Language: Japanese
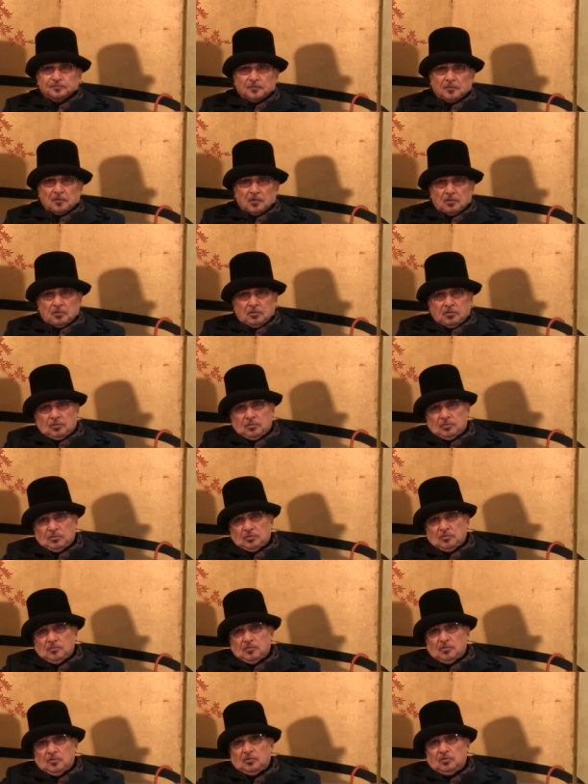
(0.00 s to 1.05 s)
こういう
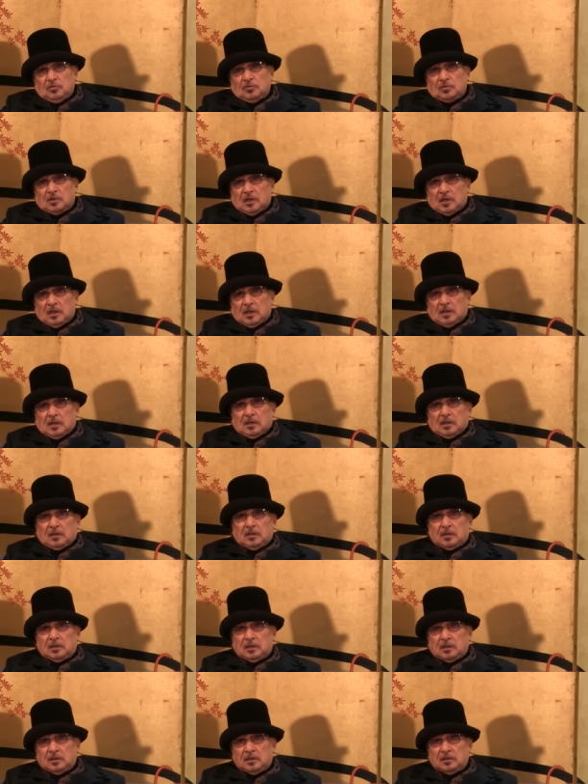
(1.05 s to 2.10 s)
ものが
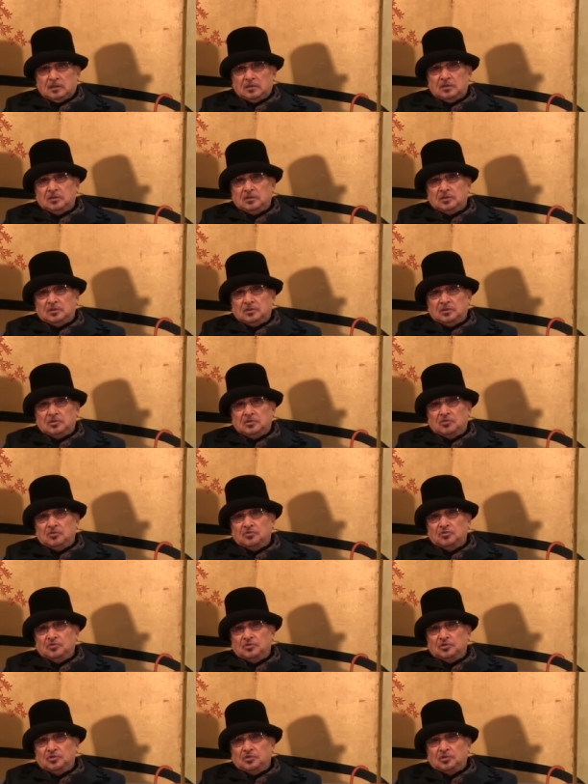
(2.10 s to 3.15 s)
に日本
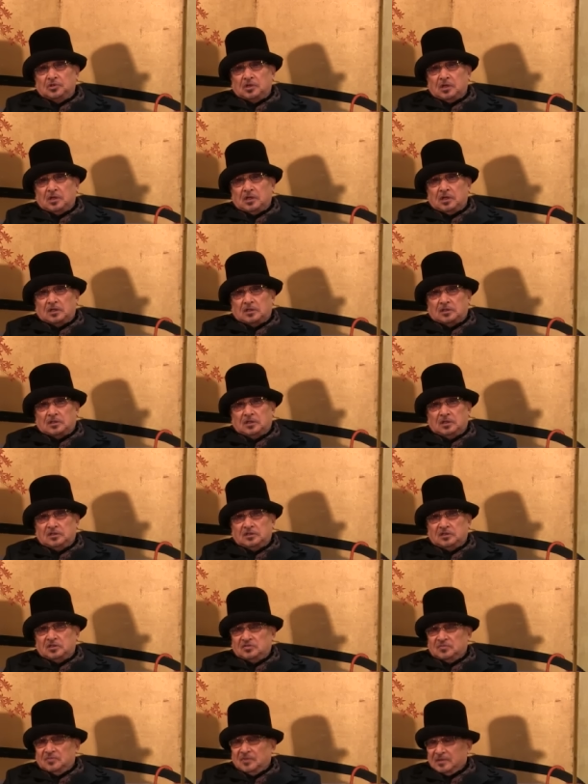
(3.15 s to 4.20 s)
人から消えて
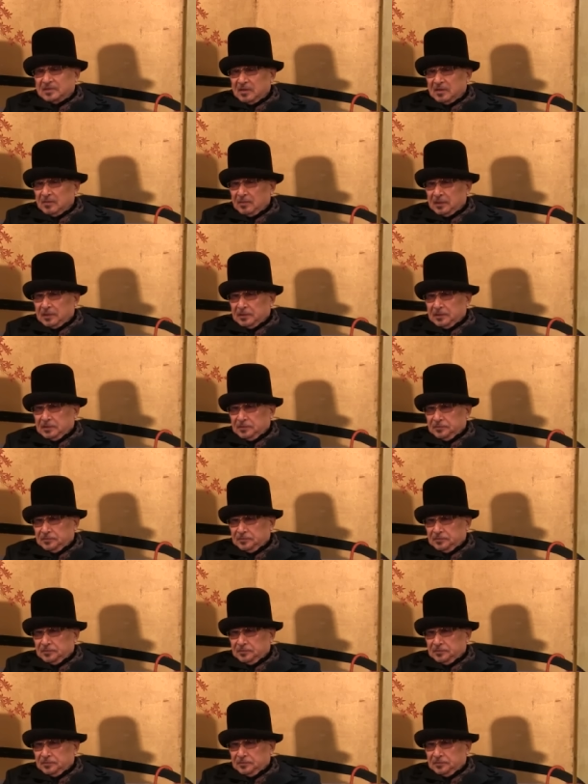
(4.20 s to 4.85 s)
しまったわけです。